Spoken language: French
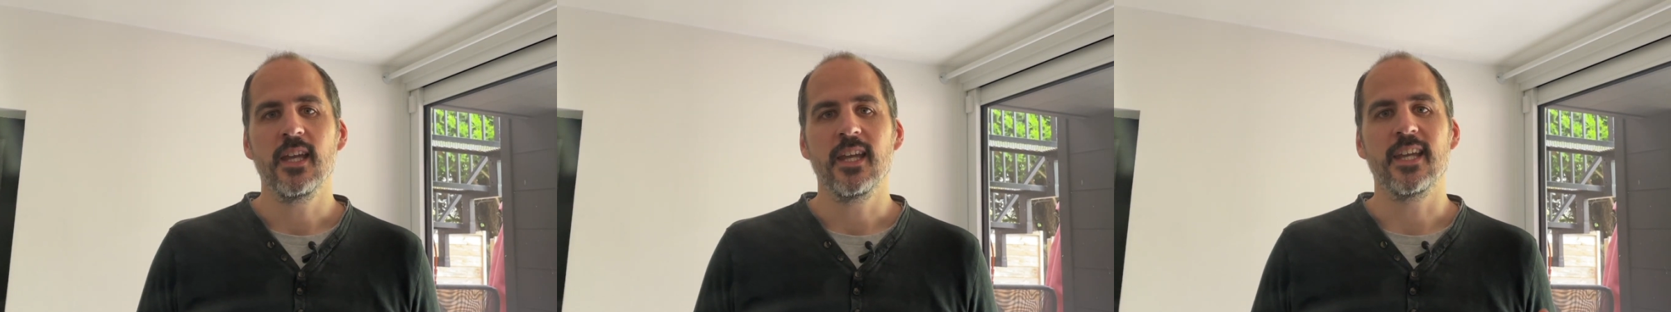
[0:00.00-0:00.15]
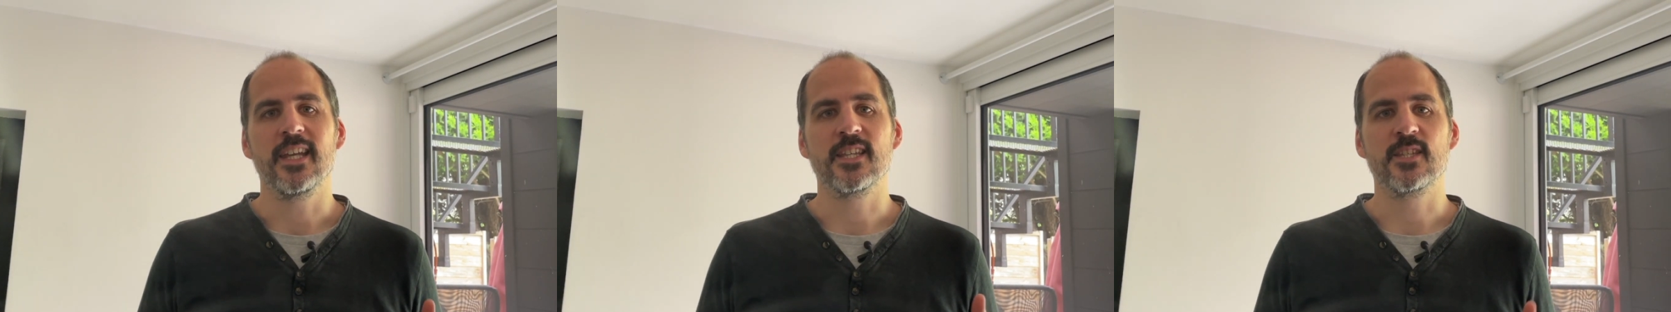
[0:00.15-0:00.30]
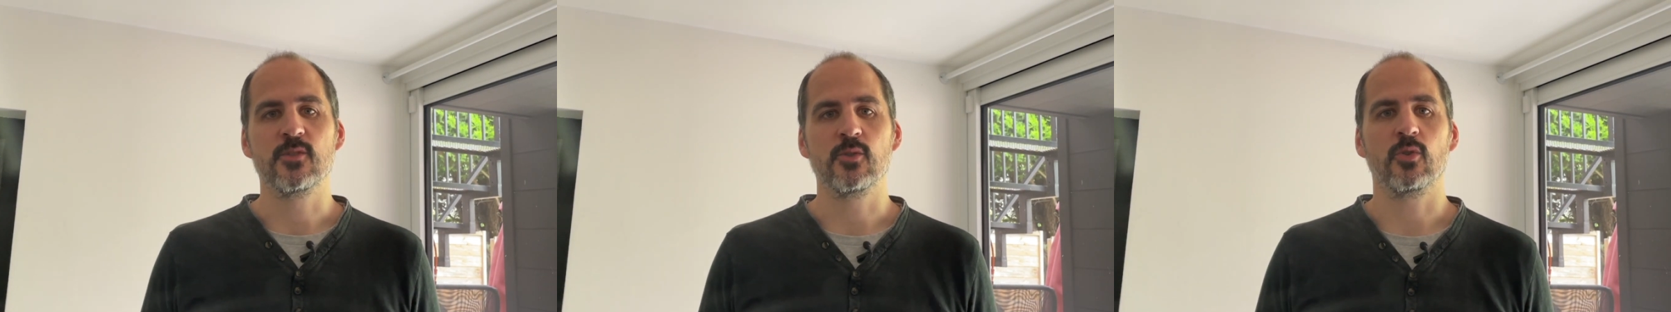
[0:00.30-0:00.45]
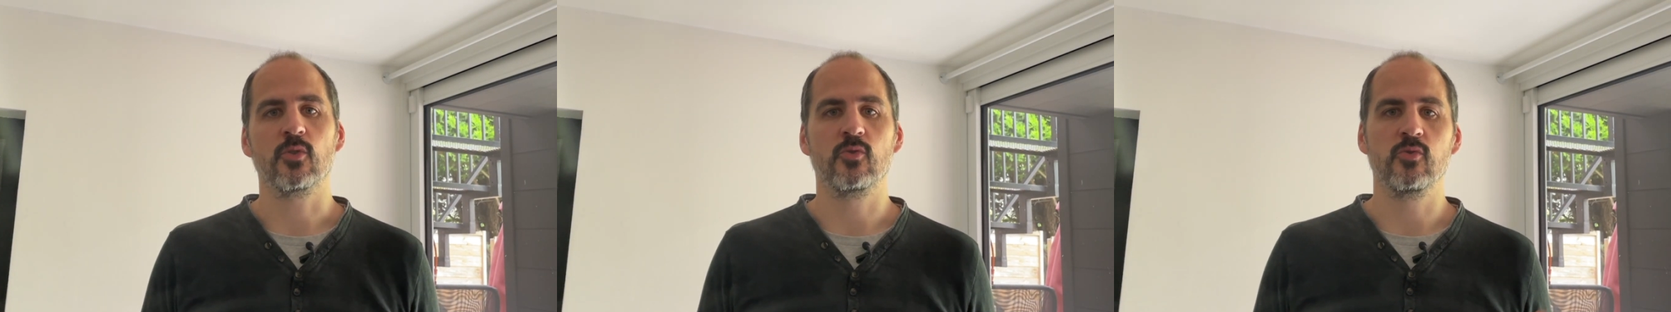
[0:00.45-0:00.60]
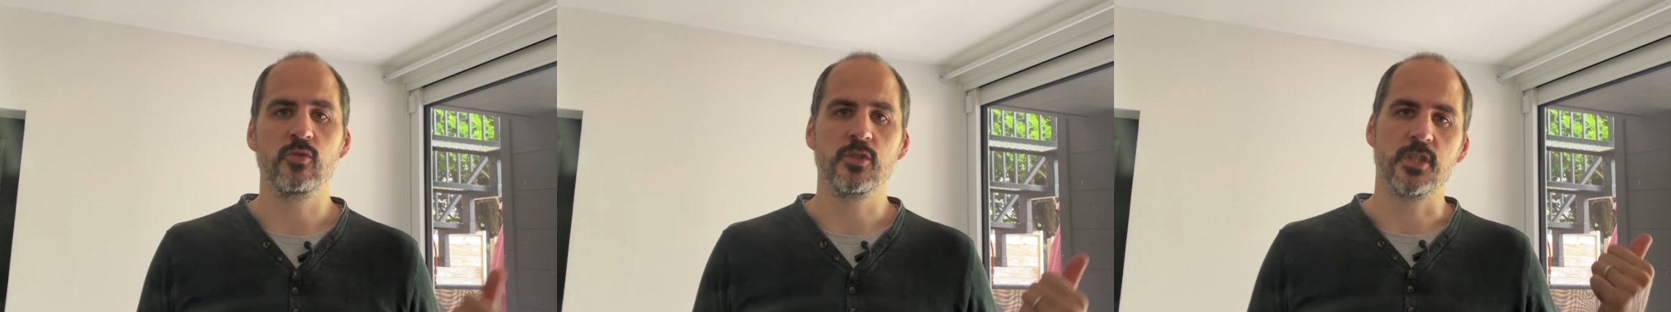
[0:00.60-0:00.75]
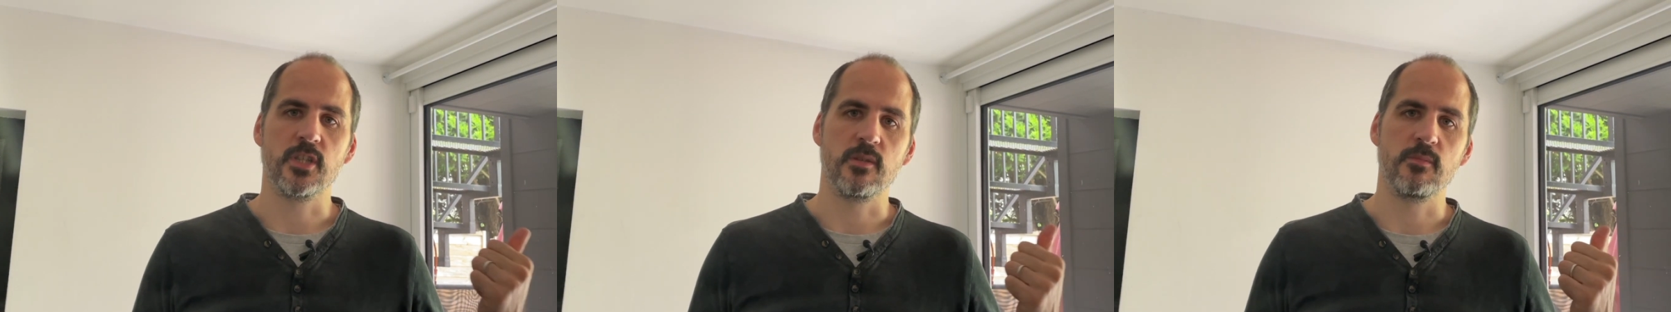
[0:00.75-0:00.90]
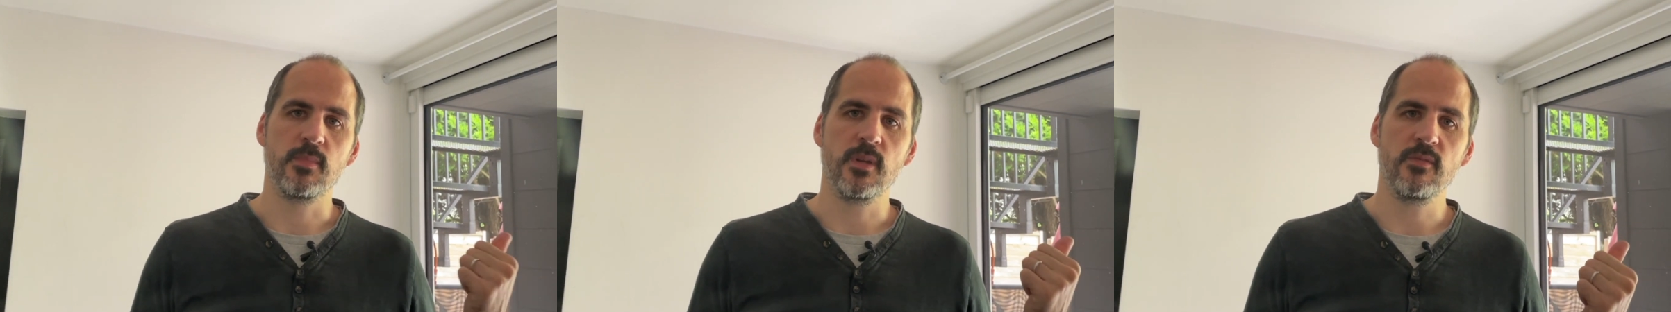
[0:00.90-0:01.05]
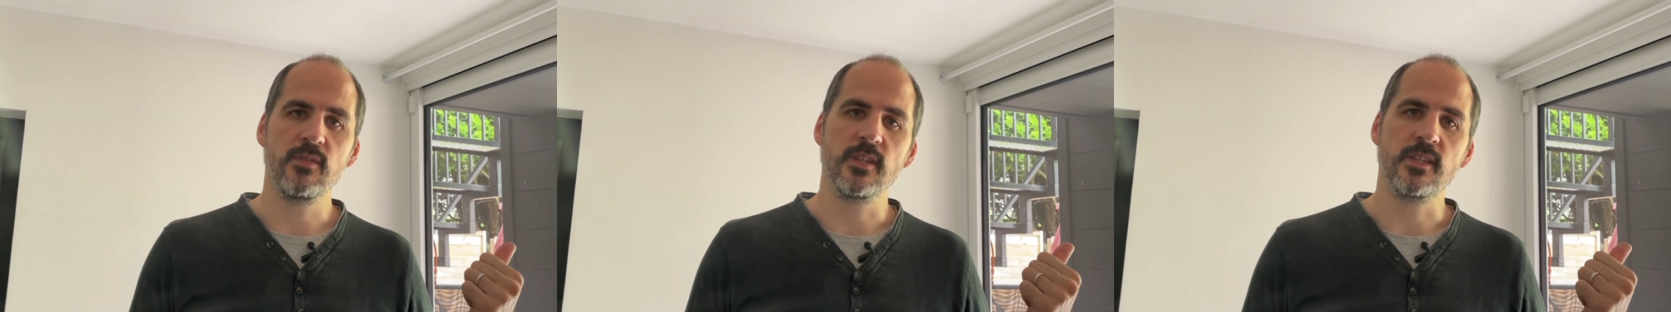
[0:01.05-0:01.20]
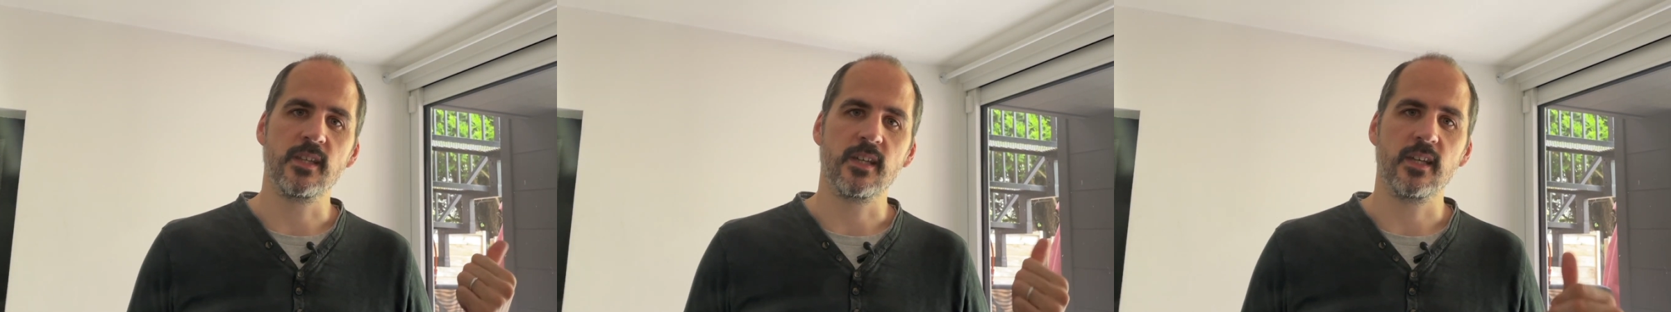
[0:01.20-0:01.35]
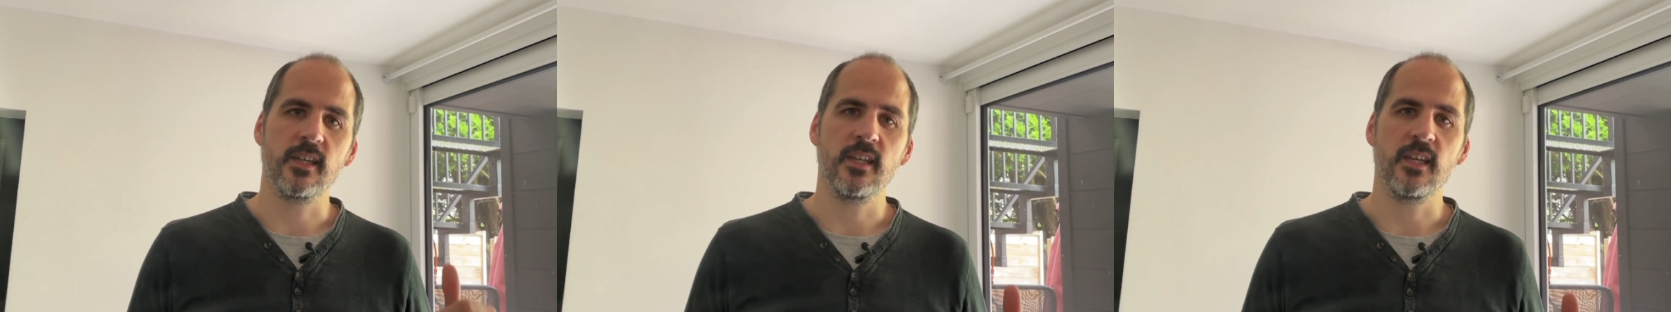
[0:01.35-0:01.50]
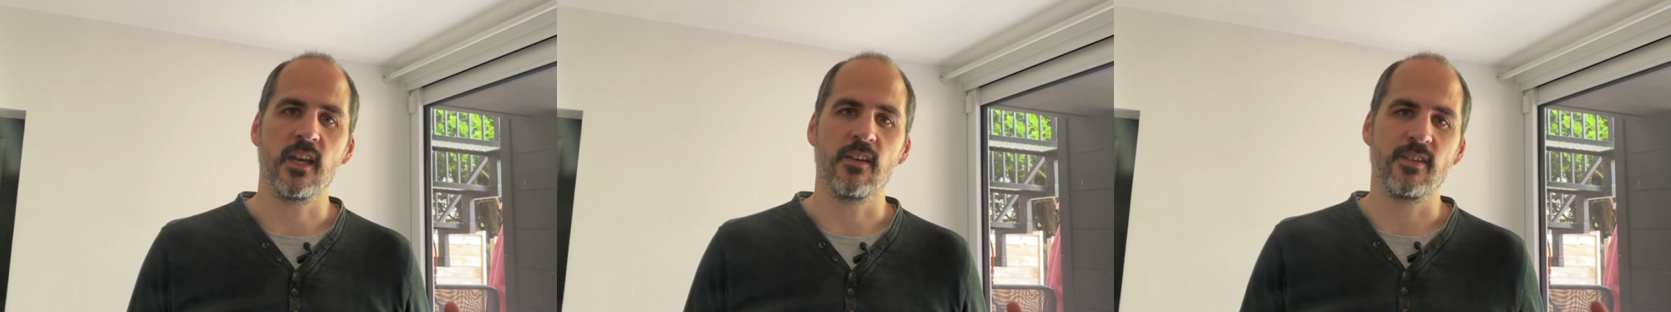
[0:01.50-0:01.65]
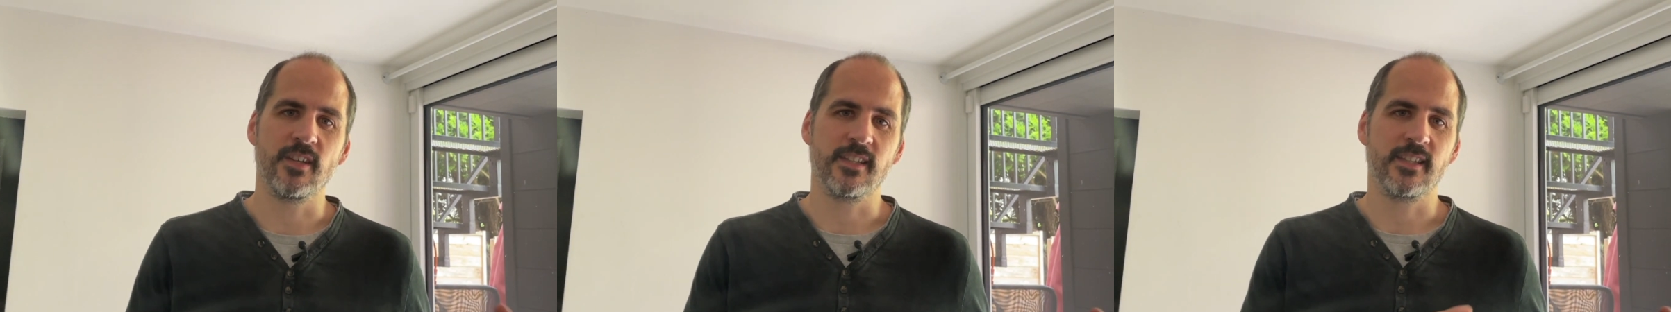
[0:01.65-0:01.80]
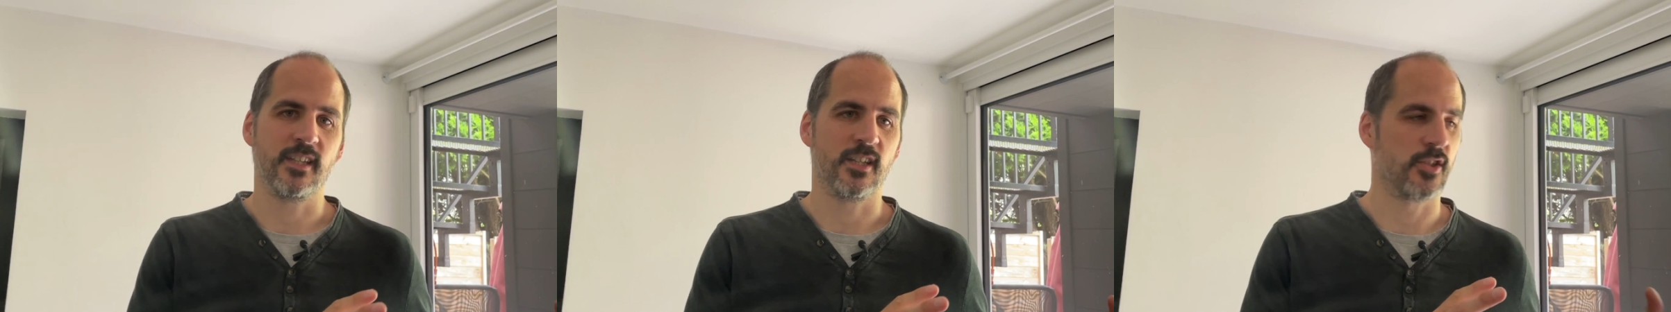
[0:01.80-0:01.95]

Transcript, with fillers: et surtout j'ai une baie vitrée avec